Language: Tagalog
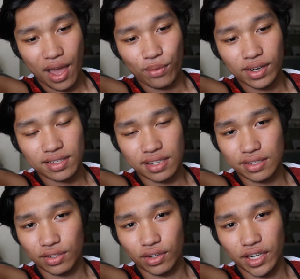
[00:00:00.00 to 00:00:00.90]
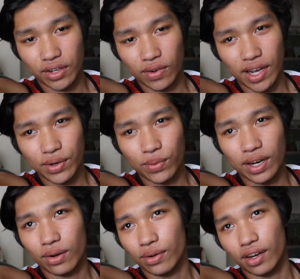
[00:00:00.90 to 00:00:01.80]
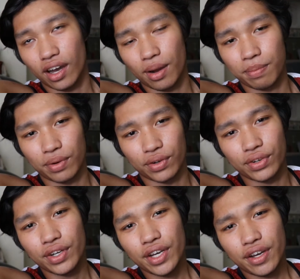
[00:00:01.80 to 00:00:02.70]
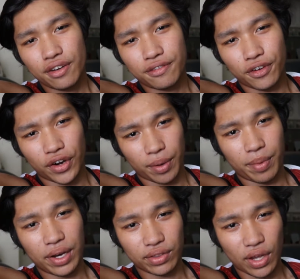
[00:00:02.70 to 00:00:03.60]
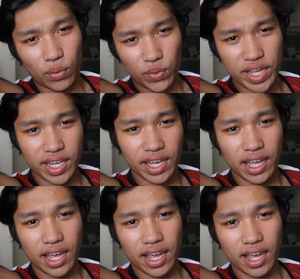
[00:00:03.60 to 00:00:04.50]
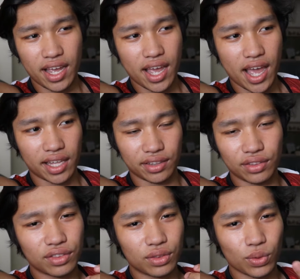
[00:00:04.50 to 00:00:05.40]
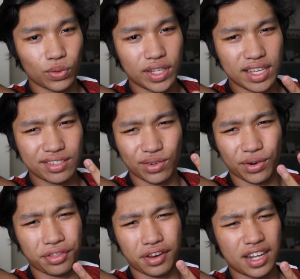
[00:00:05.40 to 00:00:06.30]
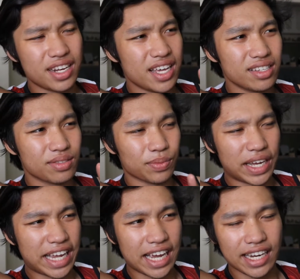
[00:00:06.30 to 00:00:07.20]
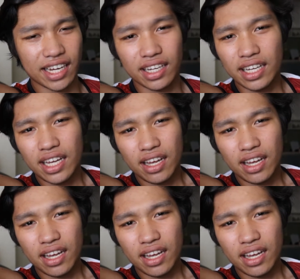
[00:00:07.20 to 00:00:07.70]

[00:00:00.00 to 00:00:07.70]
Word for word: I wanna say sorry kung nga wala ko naka-upload for about a week and two days or three days mga ingana.